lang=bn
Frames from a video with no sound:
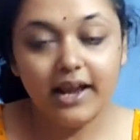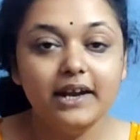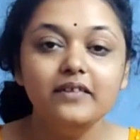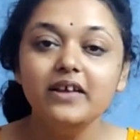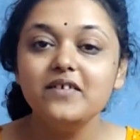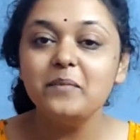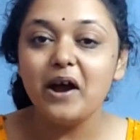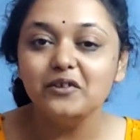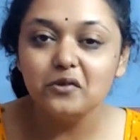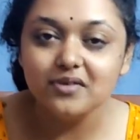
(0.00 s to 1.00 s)
এটা দিয়েছে
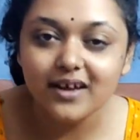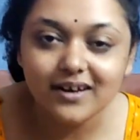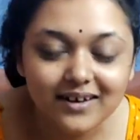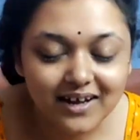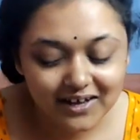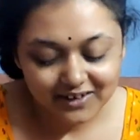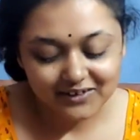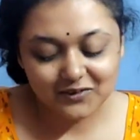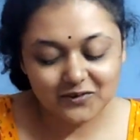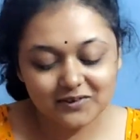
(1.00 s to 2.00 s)
পার্থ স্যার
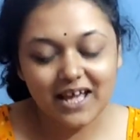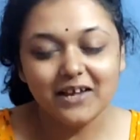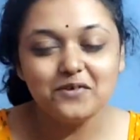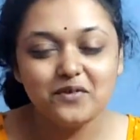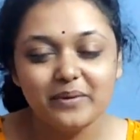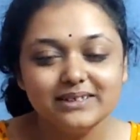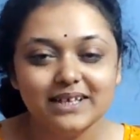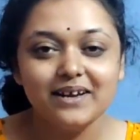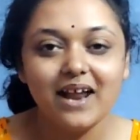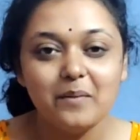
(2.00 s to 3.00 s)
তো থ্যাংক ইউ সো মাচ
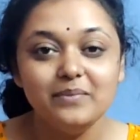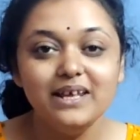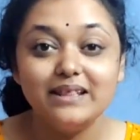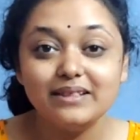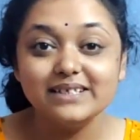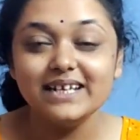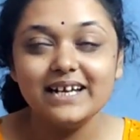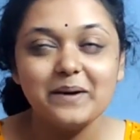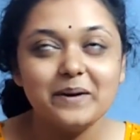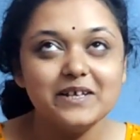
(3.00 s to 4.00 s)
স্যার আপনি এসেছেন
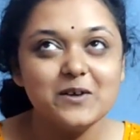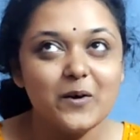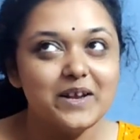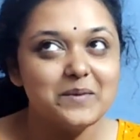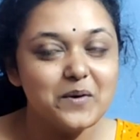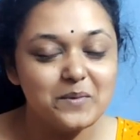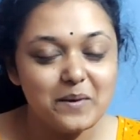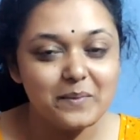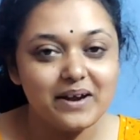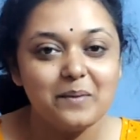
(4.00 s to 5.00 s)
এটা আমার কাছে অনেক বড়
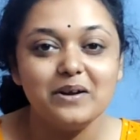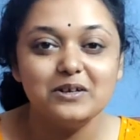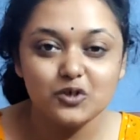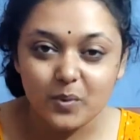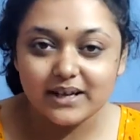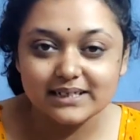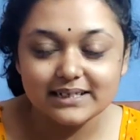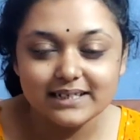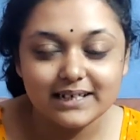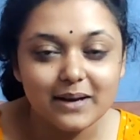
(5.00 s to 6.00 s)
ব্যাপার আপনারা সবাই
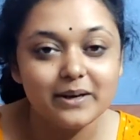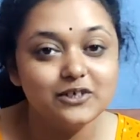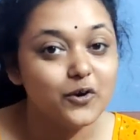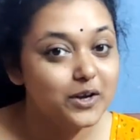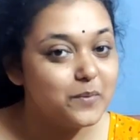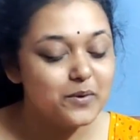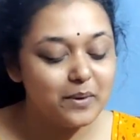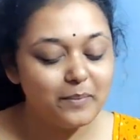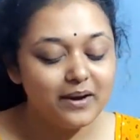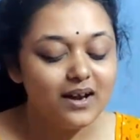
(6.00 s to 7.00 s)
এসেছেন এটা আমার কাছে অনেক বড়
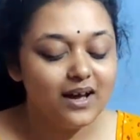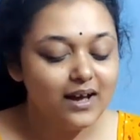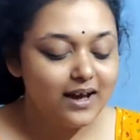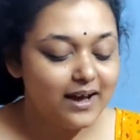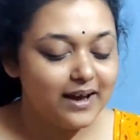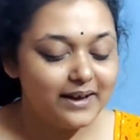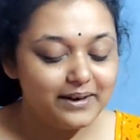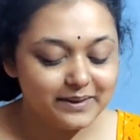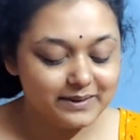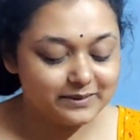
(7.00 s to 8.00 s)
ব্যাপার আর
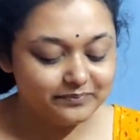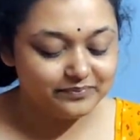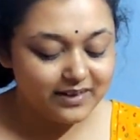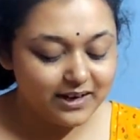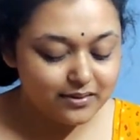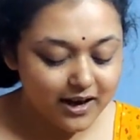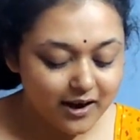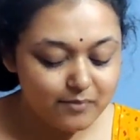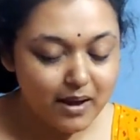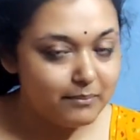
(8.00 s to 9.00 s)
এটা স্যার
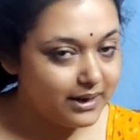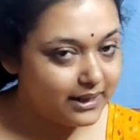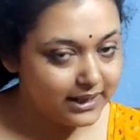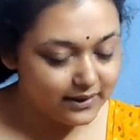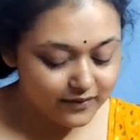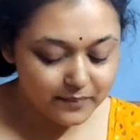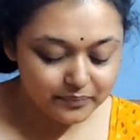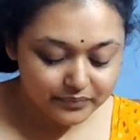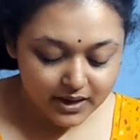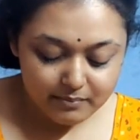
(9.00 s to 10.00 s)
আর ম্যাম মিলে দিয়েছে
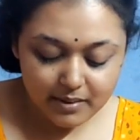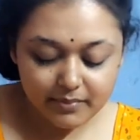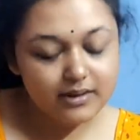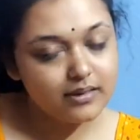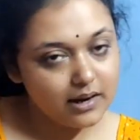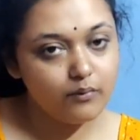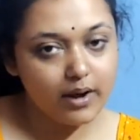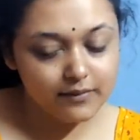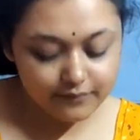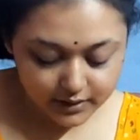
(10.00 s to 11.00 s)
ম্যাম মানে স্যারের
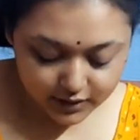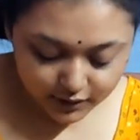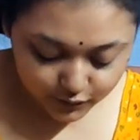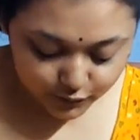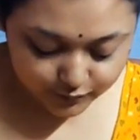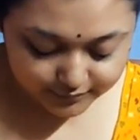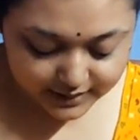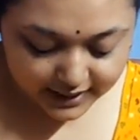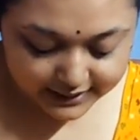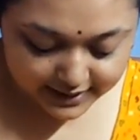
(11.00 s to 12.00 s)
ওয়াইফ তো
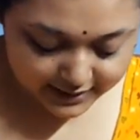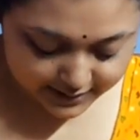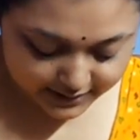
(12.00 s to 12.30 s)
দেখা যাক